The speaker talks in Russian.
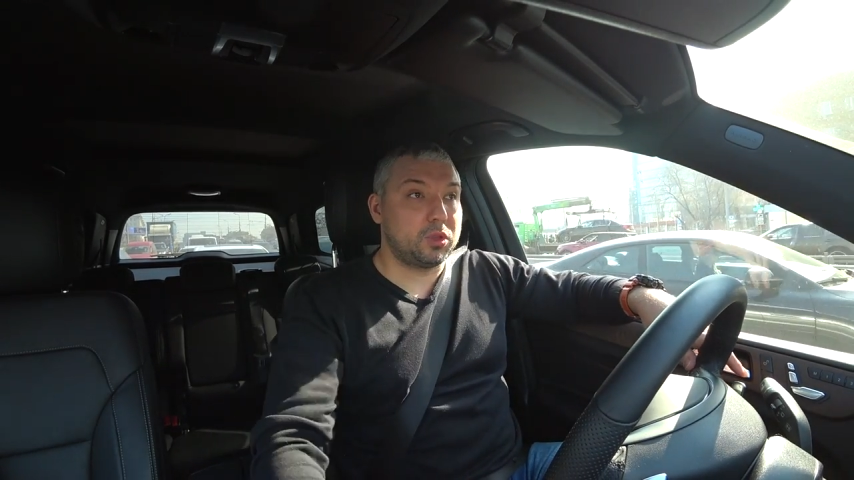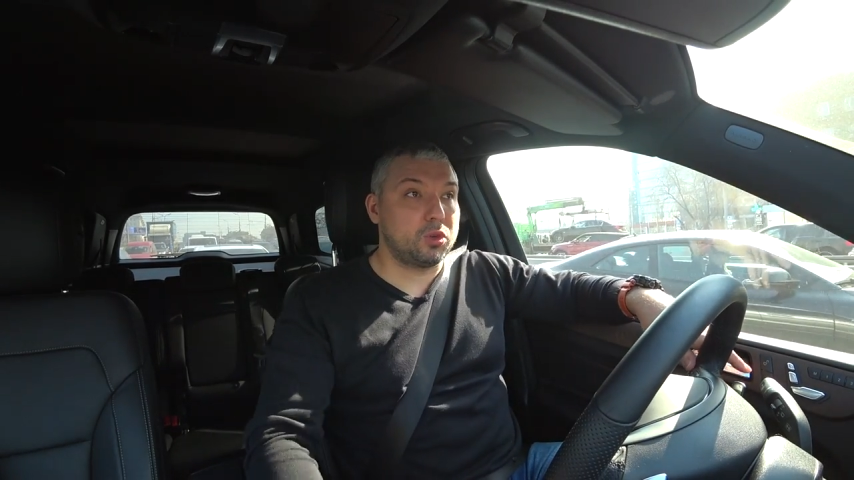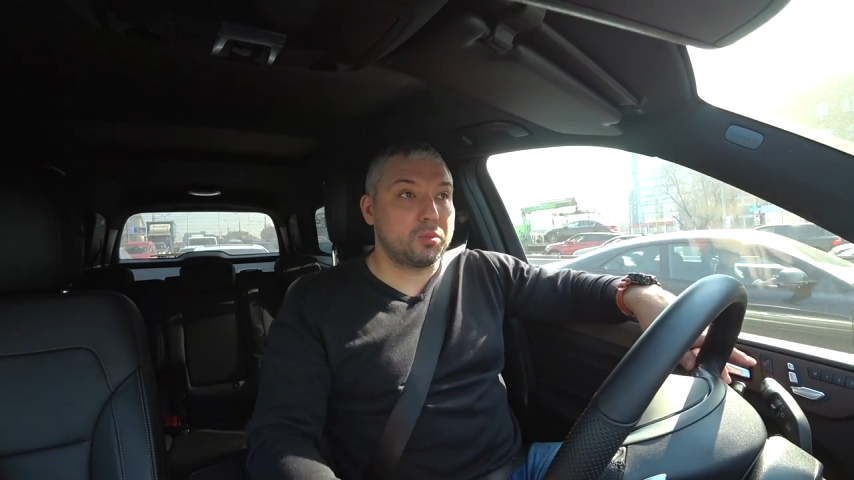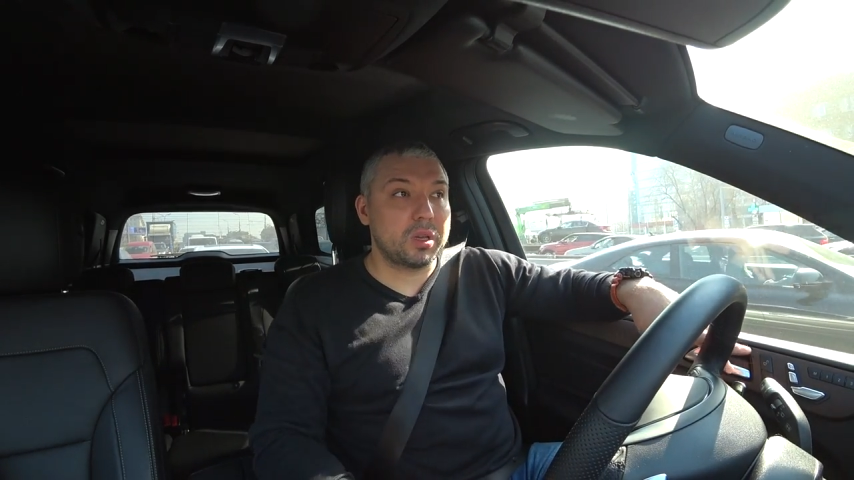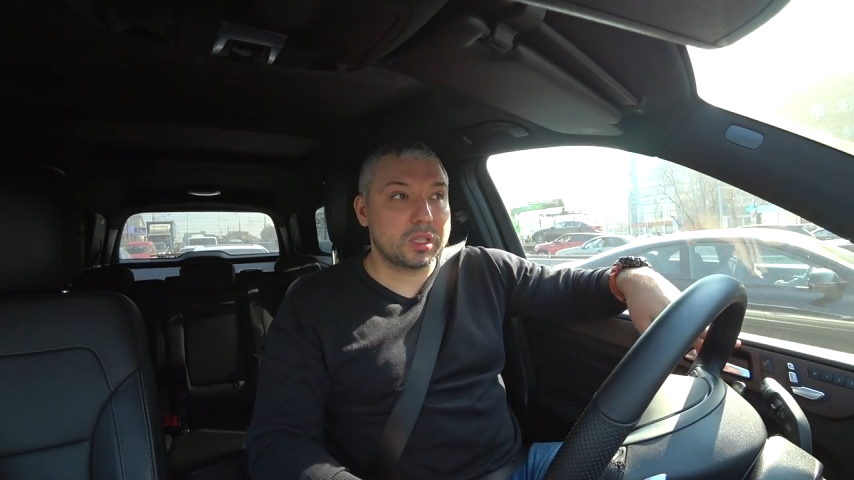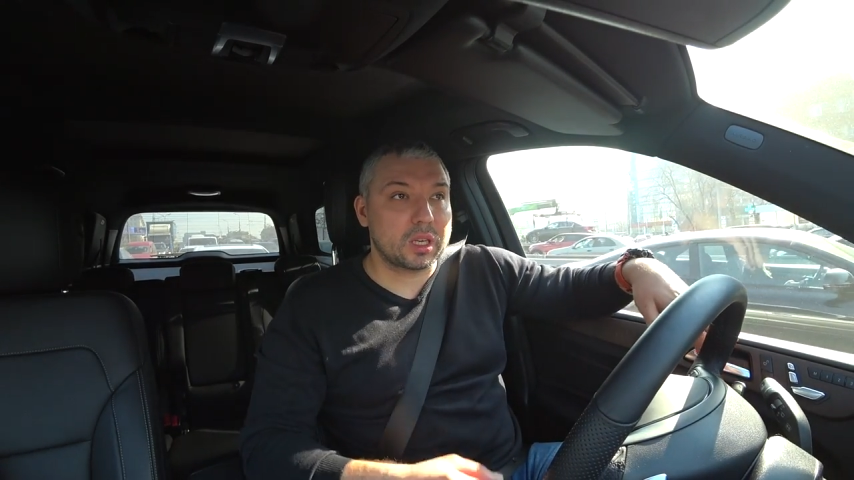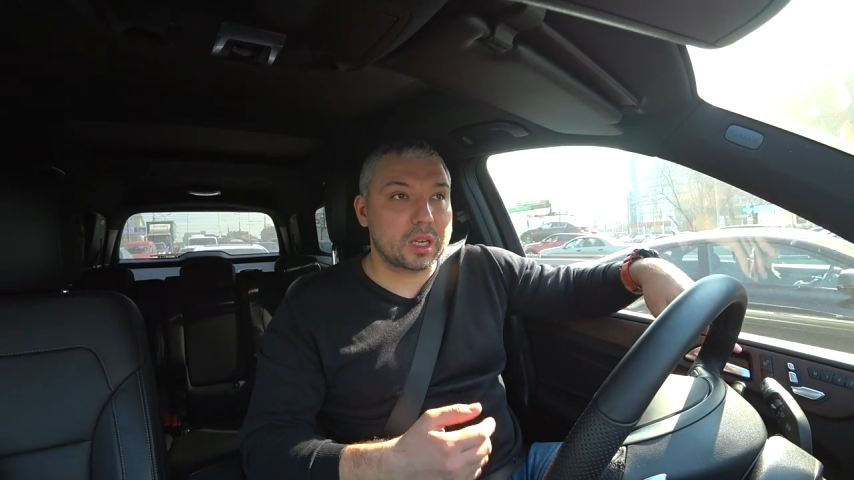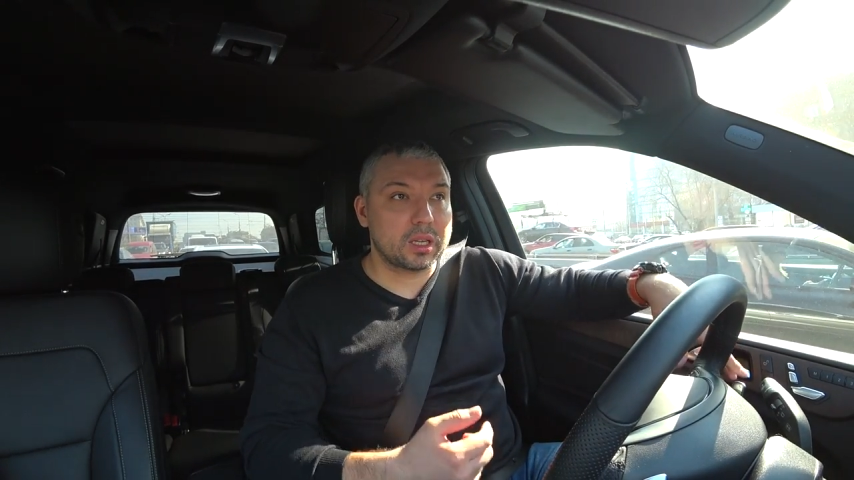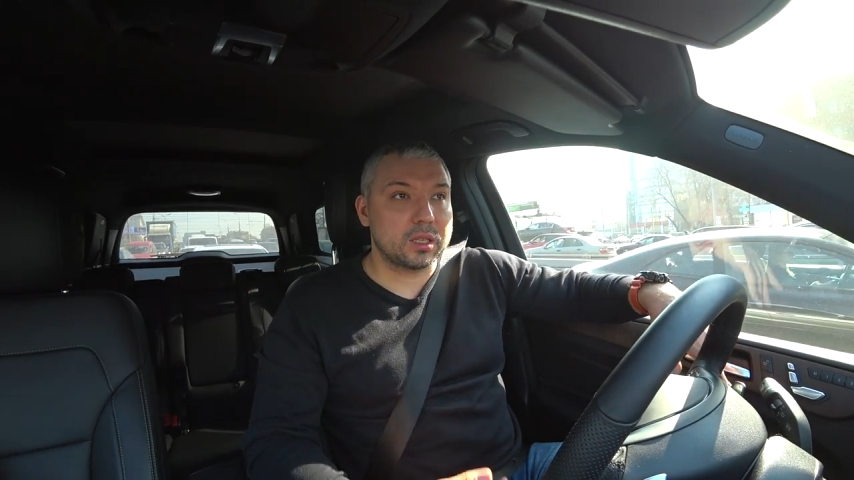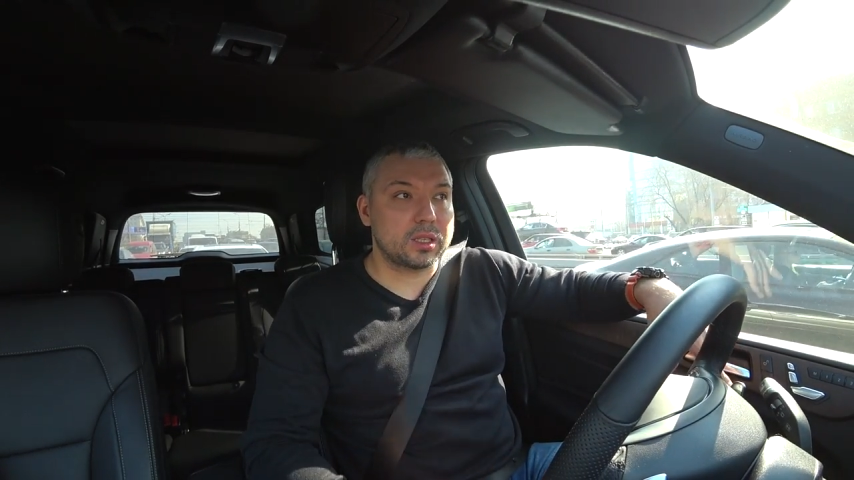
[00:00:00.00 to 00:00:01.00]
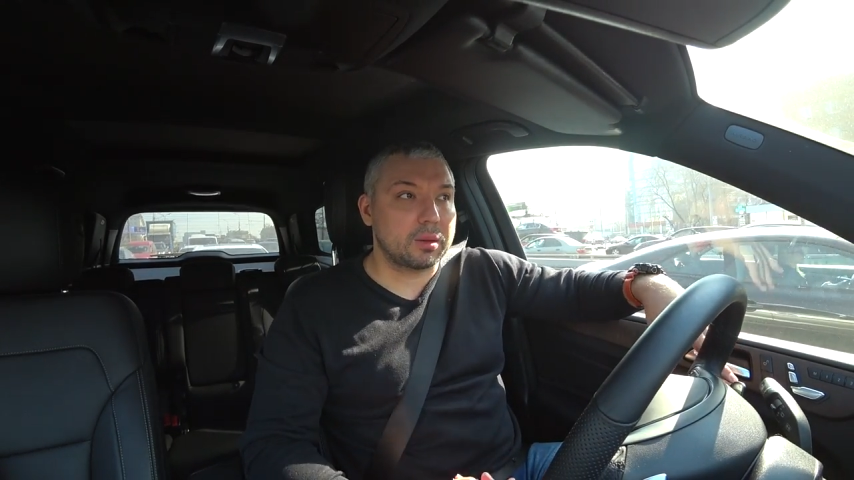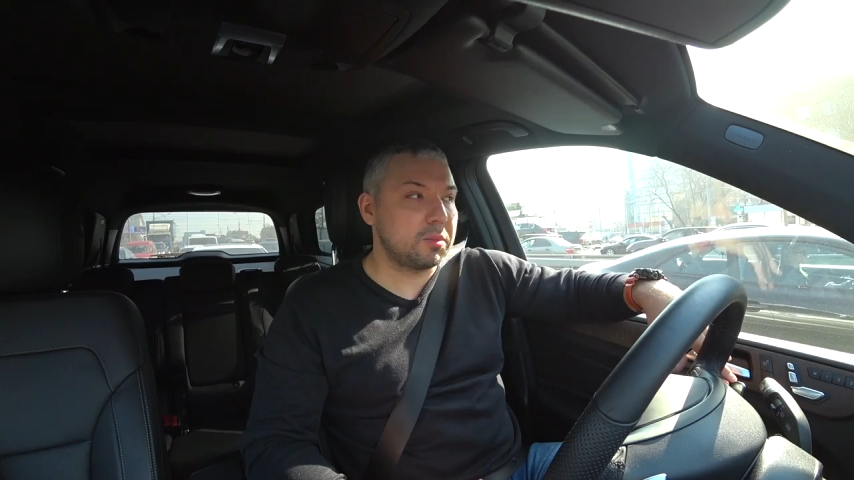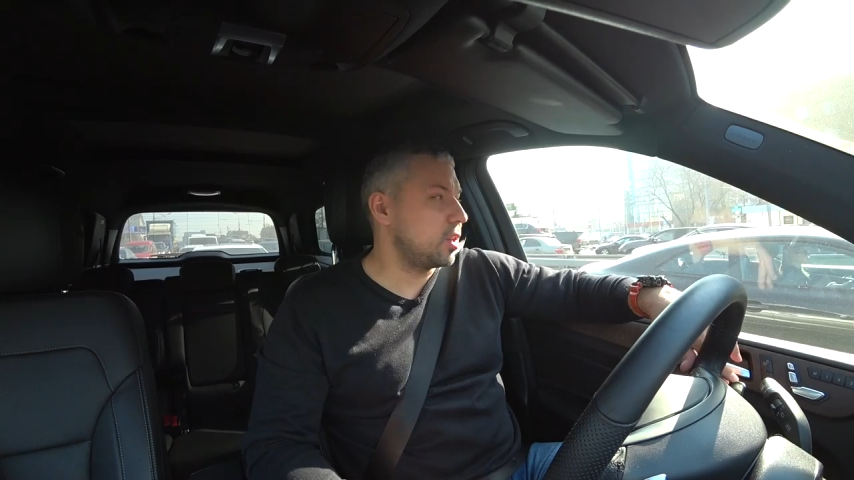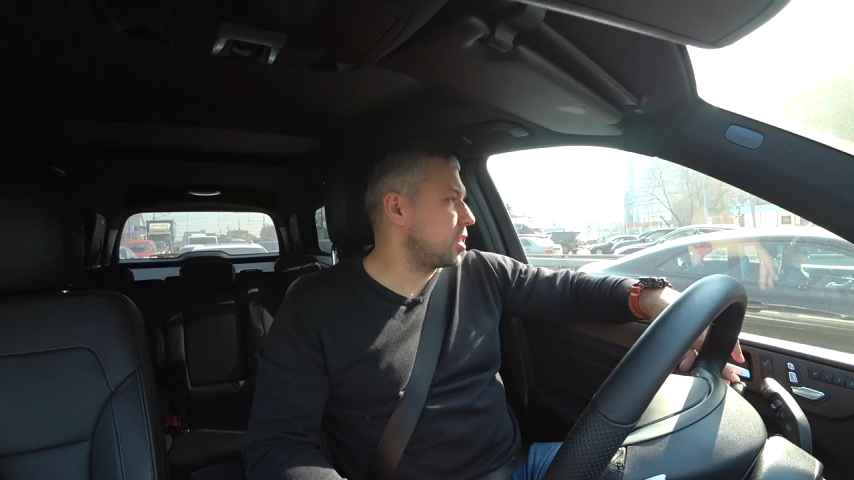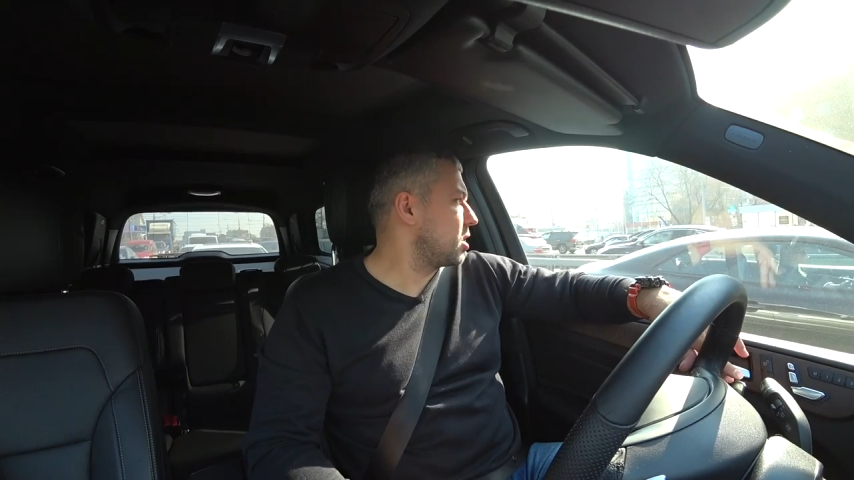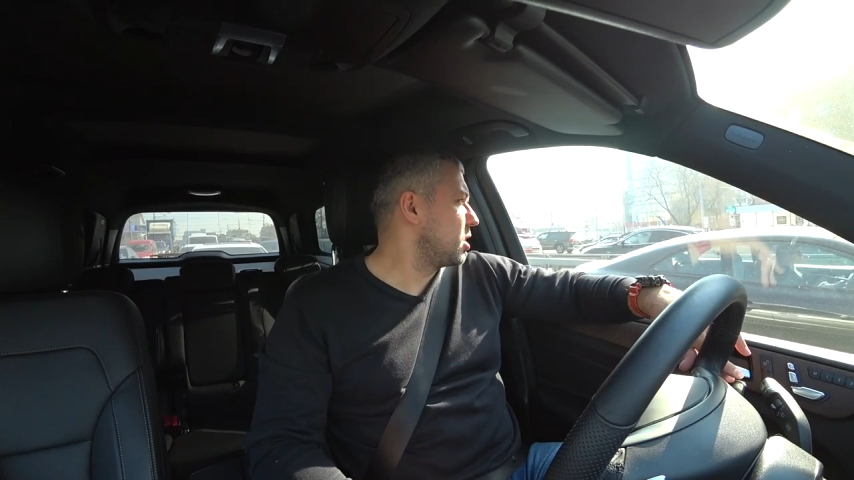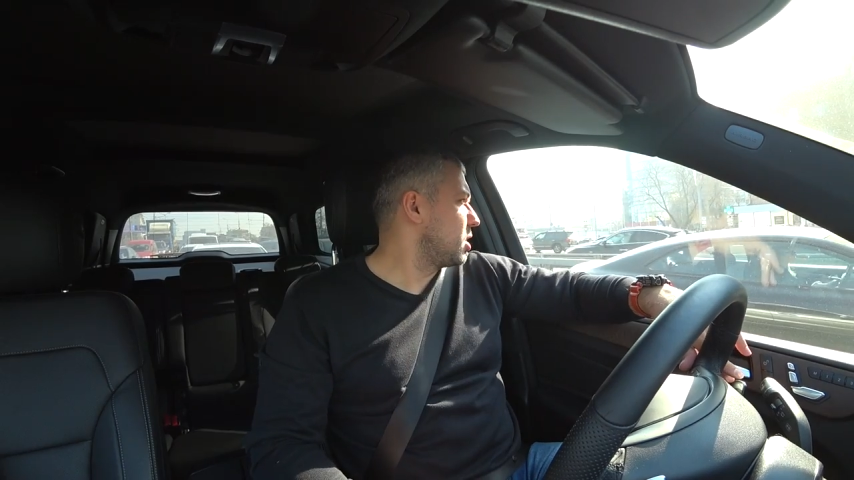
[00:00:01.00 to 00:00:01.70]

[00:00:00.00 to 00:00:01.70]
и у меня закралось сомнение.